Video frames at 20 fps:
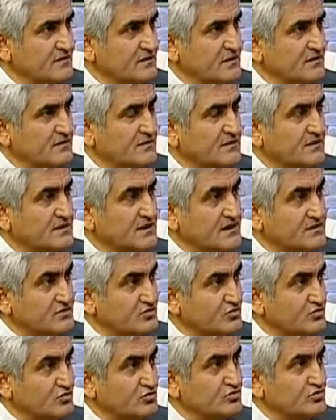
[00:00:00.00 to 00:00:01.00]
E, kendi
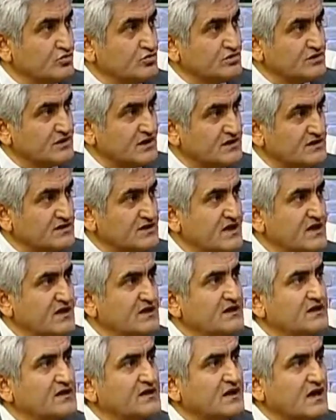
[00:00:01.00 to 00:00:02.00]
kültürünü, kendi
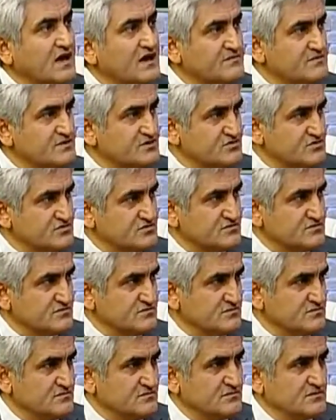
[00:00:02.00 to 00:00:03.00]
değerlerini kaybediyor.
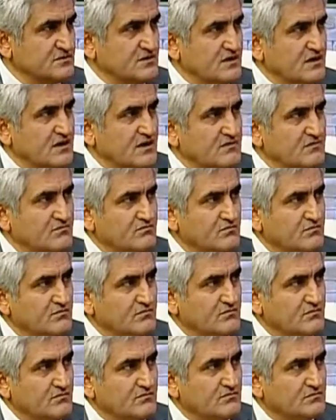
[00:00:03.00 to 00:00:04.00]
Evet. Yani,
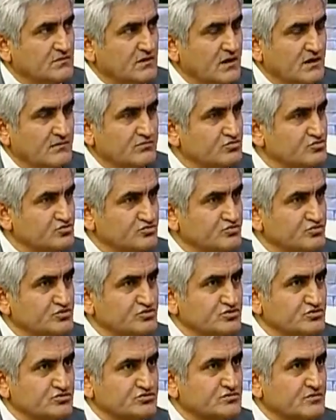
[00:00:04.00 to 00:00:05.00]
abur cubur
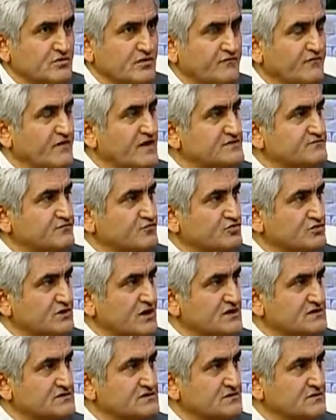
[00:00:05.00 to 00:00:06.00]
yiyor. Fast food
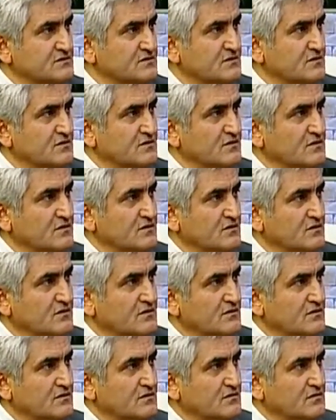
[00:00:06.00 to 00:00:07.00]
tarzı. Ki e, Türk
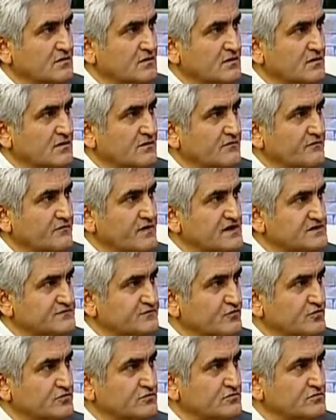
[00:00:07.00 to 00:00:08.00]
mutfağında hakimdir fast yani
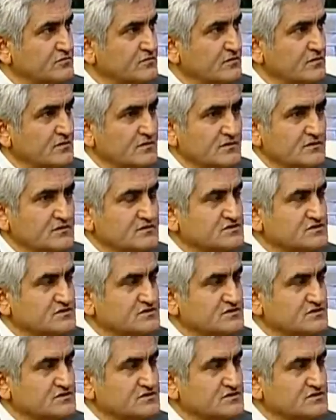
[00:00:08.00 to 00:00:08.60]
food, baharat değil mi?